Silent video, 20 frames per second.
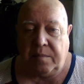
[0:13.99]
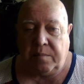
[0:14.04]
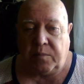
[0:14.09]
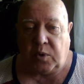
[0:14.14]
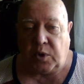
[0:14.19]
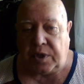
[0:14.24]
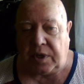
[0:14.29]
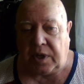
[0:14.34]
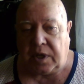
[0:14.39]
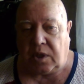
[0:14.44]

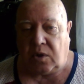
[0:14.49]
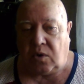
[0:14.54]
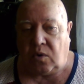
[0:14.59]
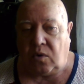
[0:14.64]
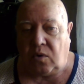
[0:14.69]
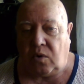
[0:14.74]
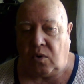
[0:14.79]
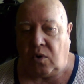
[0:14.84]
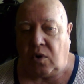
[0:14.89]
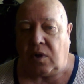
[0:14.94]
по делу
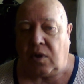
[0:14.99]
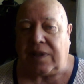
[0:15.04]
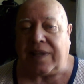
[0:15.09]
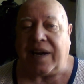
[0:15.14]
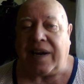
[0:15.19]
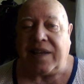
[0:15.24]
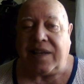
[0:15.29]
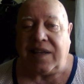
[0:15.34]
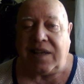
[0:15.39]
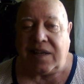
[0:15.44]
о
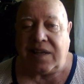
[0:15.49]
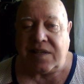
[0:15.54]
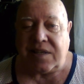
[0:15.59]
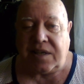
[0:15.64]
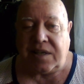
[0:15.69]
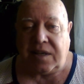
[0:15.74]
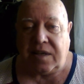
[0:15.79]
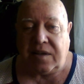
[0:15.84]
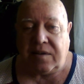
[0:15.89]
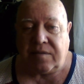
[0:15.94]

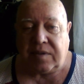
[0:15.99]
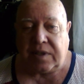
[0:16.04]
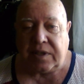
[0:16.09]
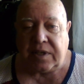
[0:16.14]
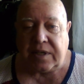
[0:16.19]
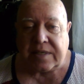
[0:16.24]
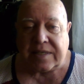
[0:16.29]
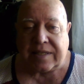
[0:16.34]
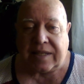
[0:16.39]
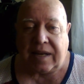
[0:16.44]
трагедии
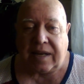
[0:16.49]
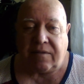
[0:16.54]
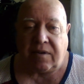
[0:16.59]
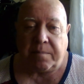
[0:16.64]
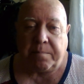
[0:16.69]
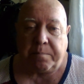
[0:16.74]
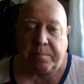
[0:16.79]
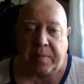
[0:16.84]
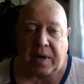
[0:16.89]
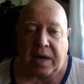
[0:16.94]
Владислава
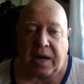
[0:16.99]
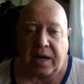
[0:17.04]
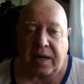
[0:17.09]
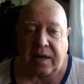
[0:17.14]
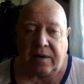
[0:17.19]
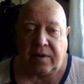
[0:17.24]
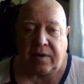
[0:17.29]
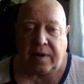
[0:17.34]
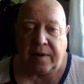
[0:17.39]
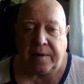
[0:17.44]

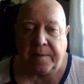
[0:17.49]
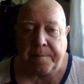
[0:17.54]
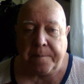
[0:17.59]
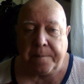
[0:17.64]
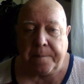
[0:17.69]
Бахова,